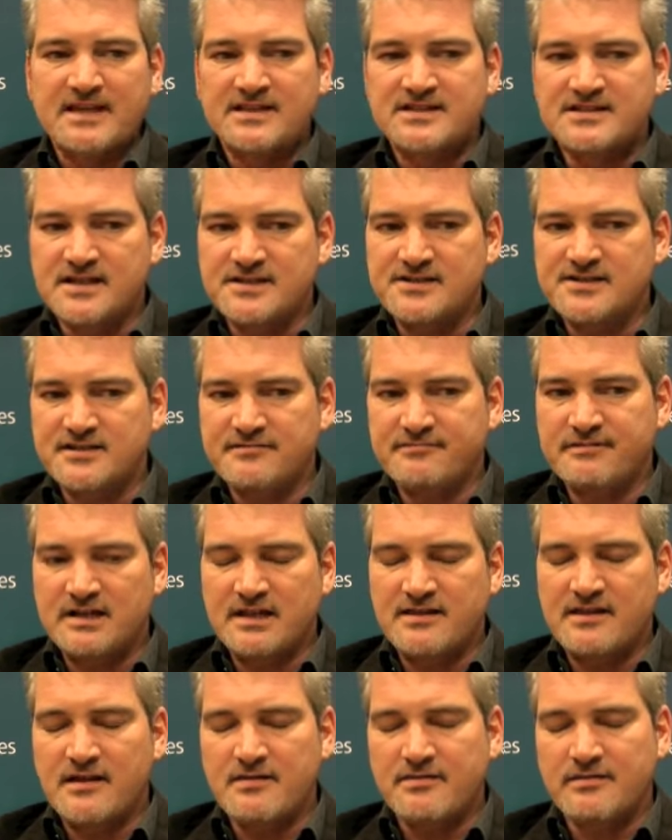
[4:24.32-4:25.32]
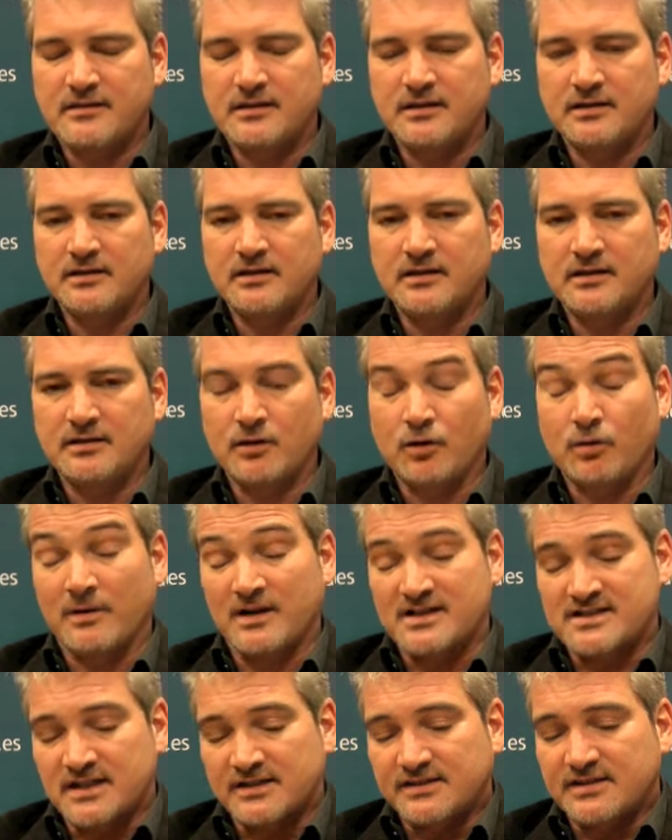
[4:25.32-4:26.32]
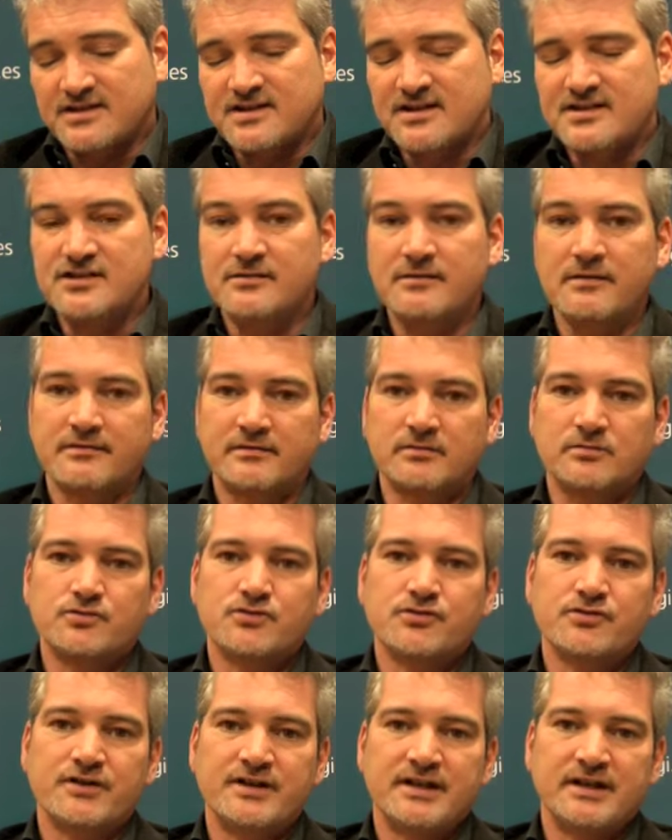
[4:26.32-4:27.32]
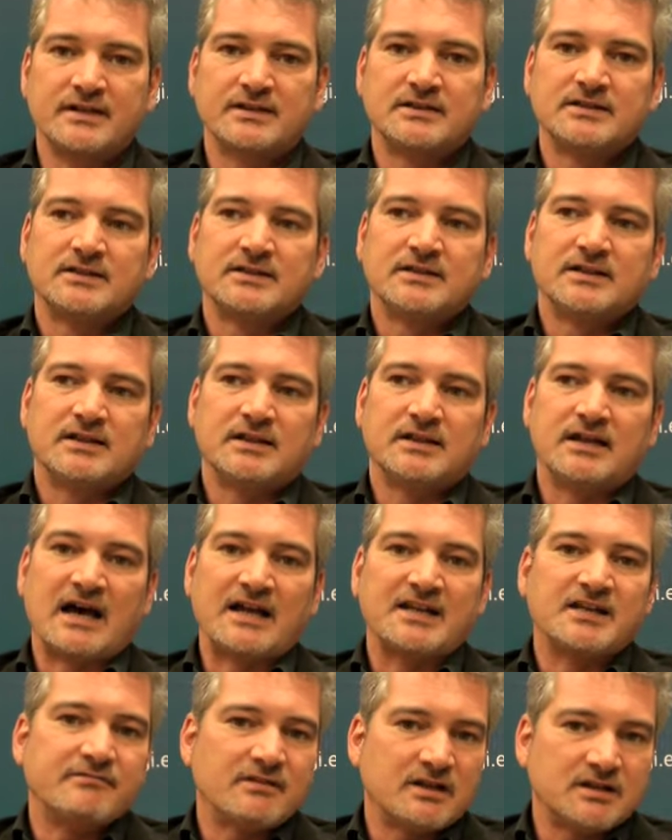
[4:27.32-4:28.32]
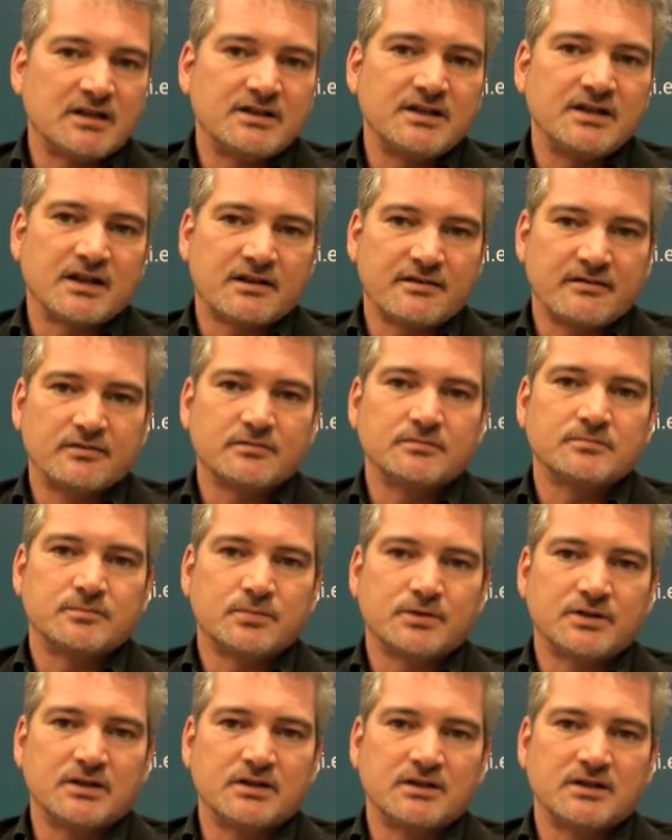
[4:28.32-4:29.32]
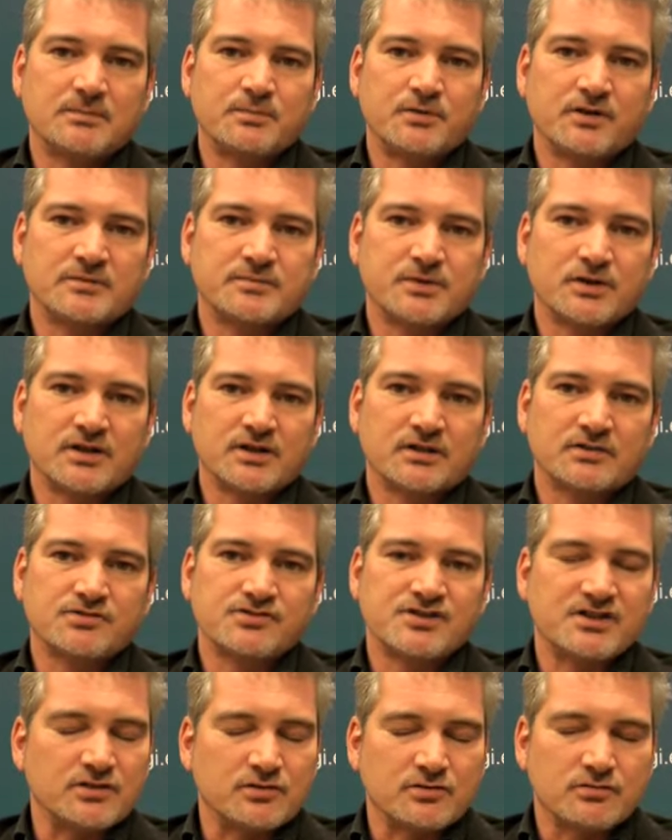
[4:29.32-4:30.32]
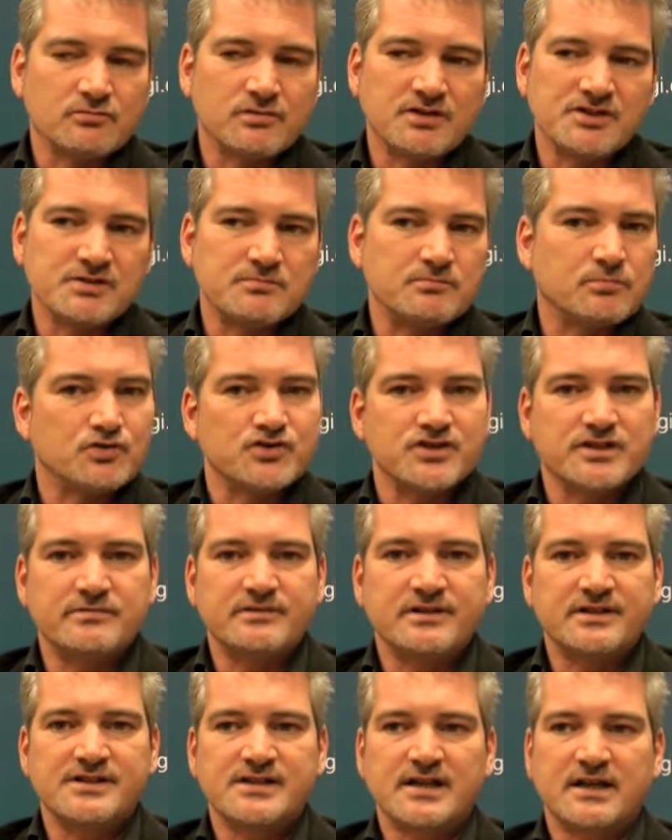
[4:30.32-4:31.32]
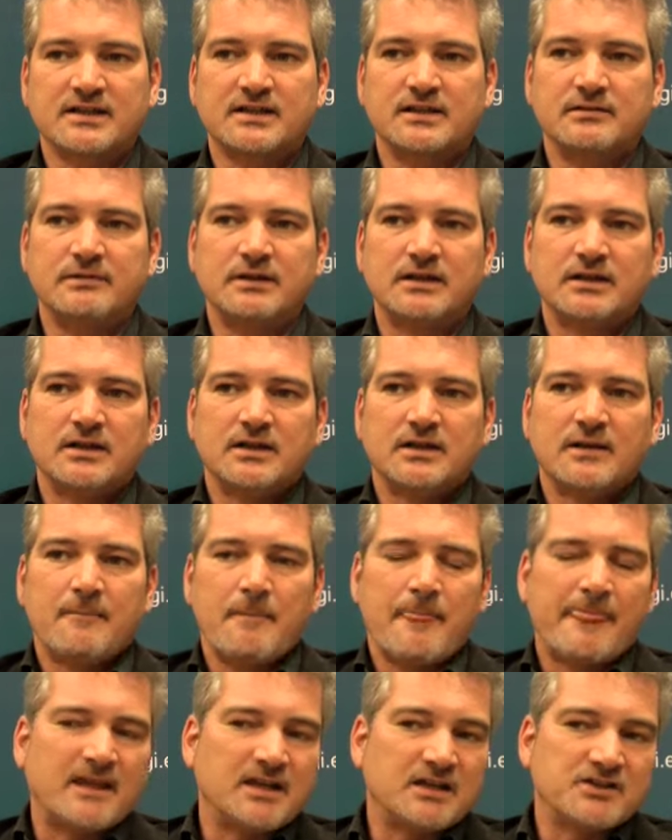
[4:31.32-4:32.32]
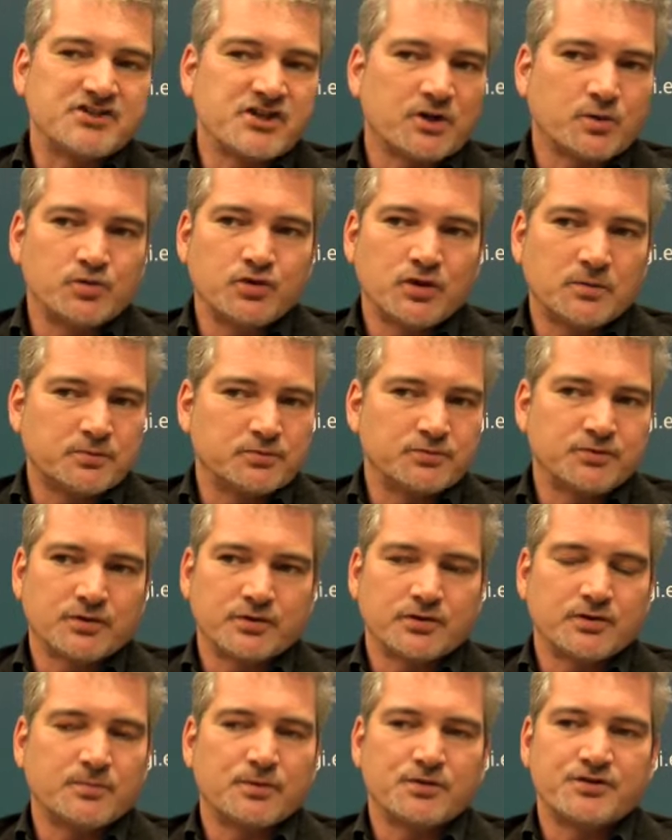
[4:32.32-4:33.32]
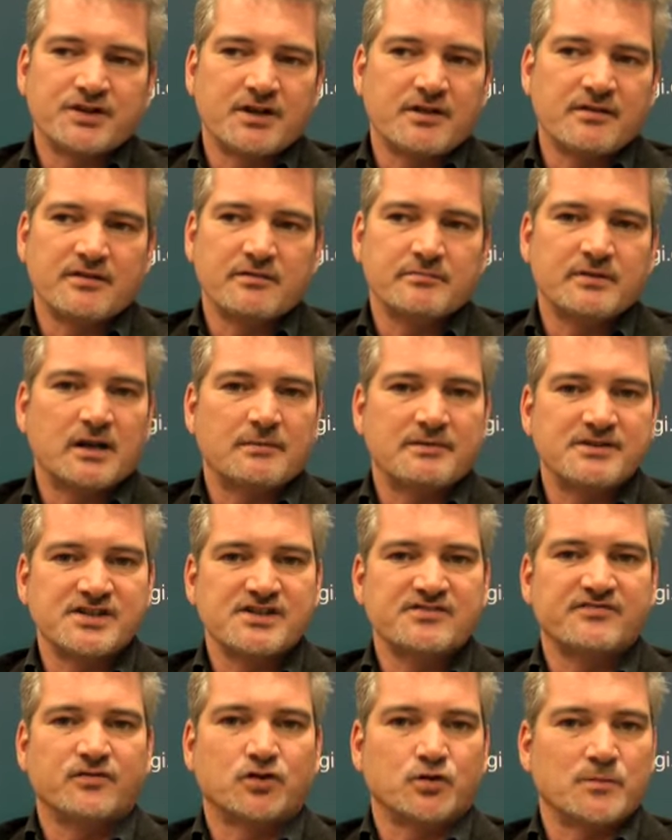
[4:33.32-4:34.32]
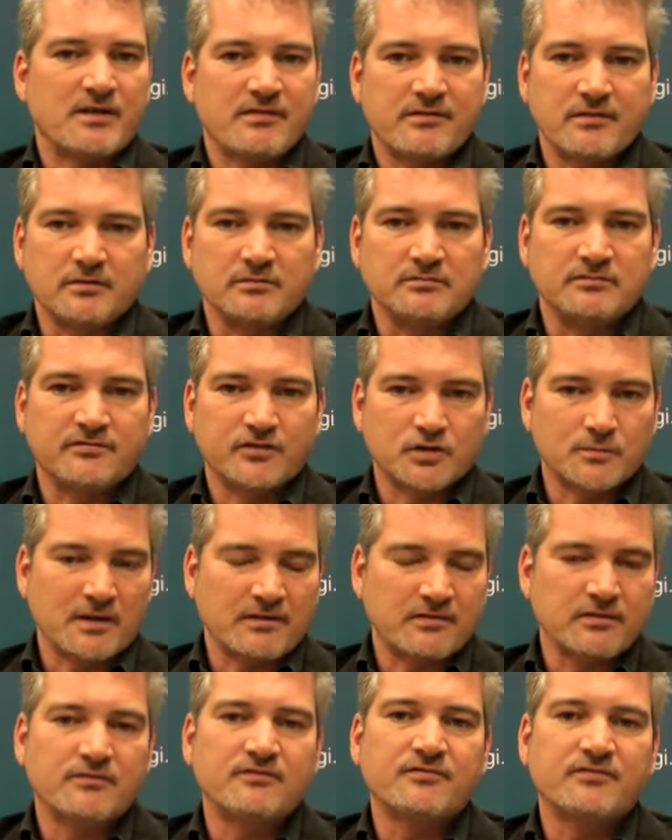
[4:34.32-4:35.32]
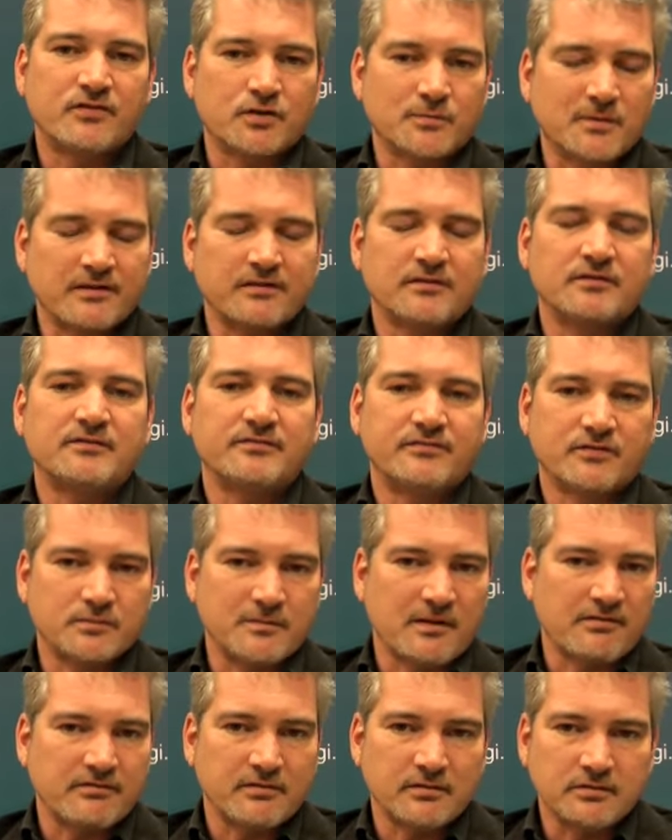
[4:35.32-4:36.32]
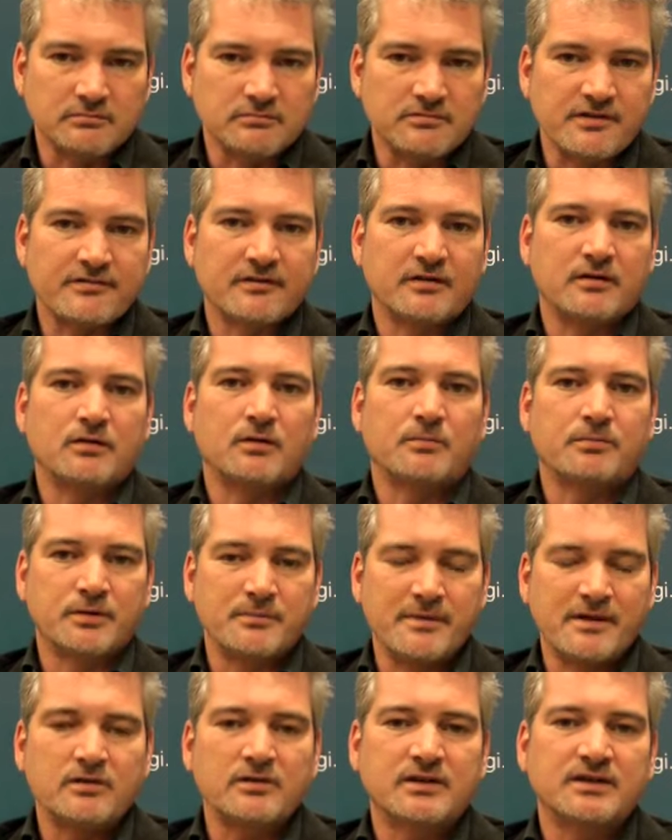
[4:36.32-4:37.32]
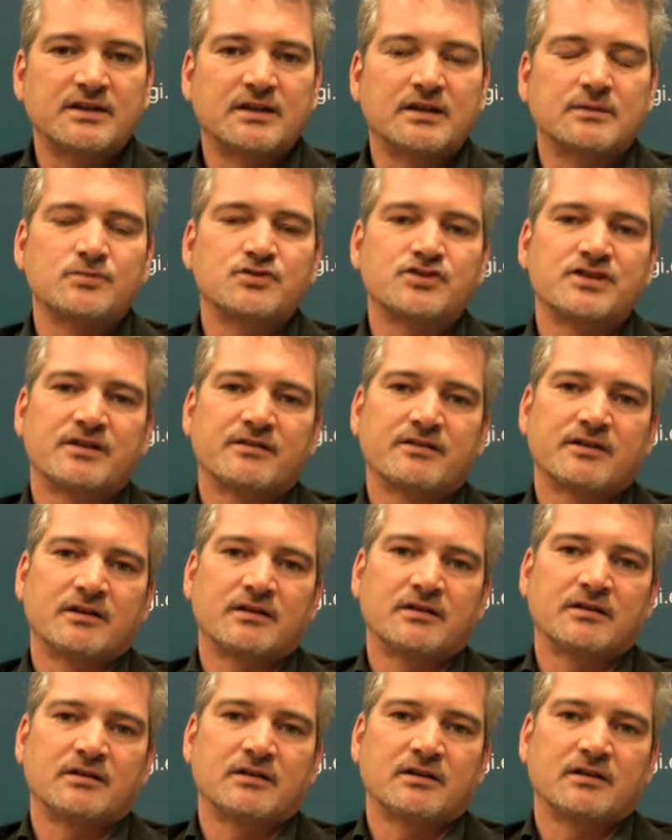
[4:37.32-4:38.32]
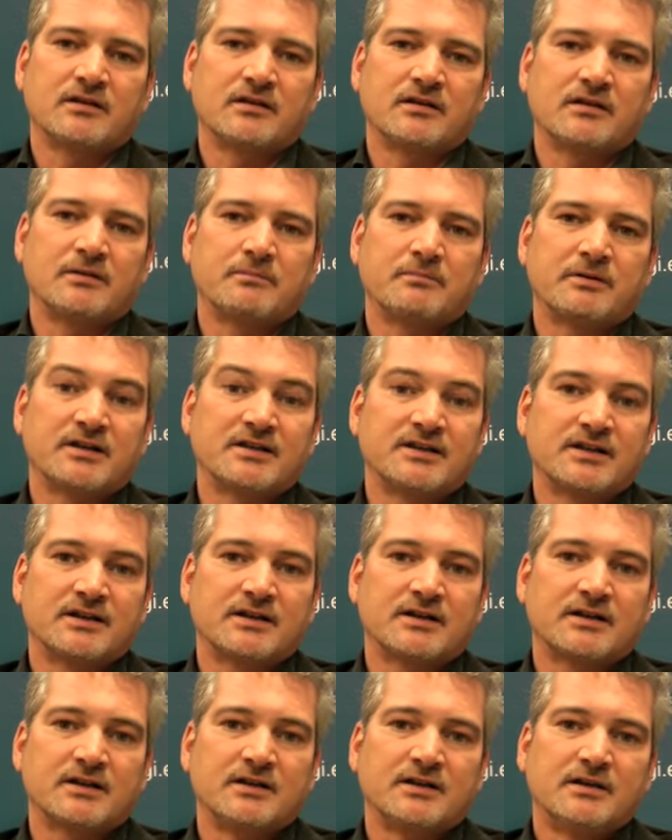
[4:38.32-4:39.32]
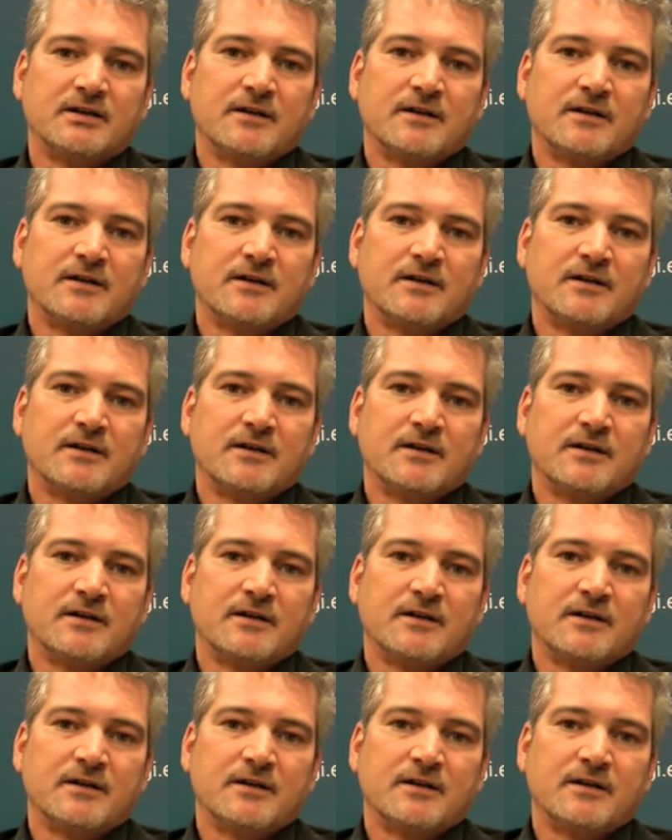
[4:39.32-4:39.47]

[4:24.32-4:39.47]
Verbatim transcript: sensibilidad, eh, o bastante sensibilidad incluso diría, eh, a nivel de dirección por el tipo de proyecto, si no es imposible que se active. Y el segundo punto que yo pondría encima de la mesa es formación. Formación, formación y formación. Es decir, lo primero que tenemos que, plantear